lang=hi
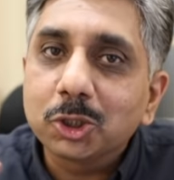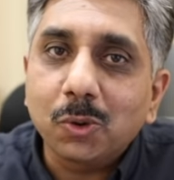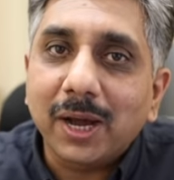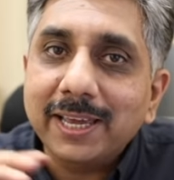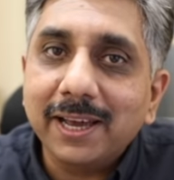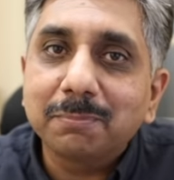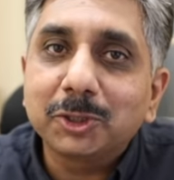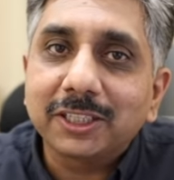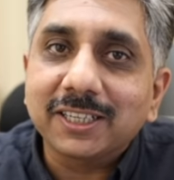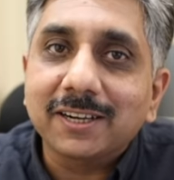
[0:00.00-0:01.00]
दोस्तों आइए अब
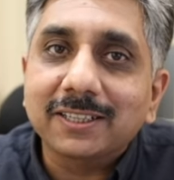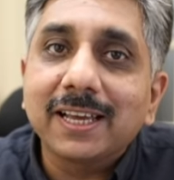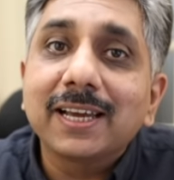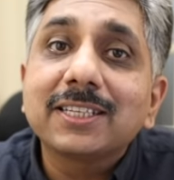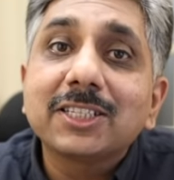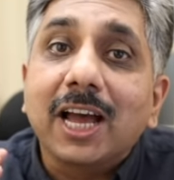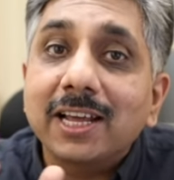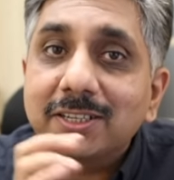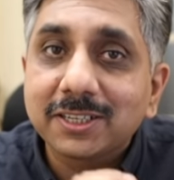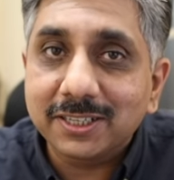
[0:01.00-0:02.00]
चर्चा करते हैं कि
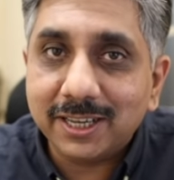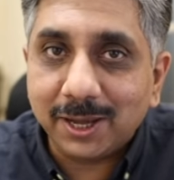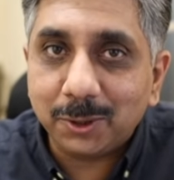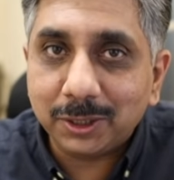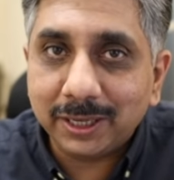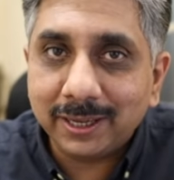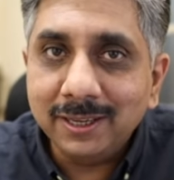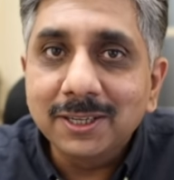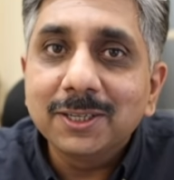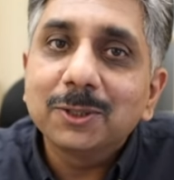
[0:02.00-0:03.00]
साइनसिस क्या होते
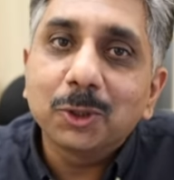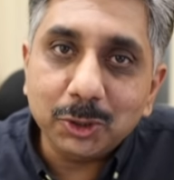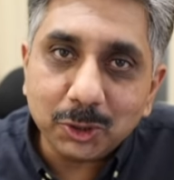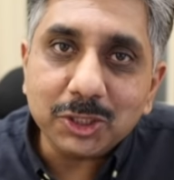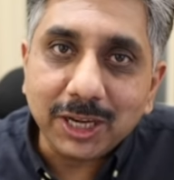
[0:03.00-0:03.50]
हैं दोस्तों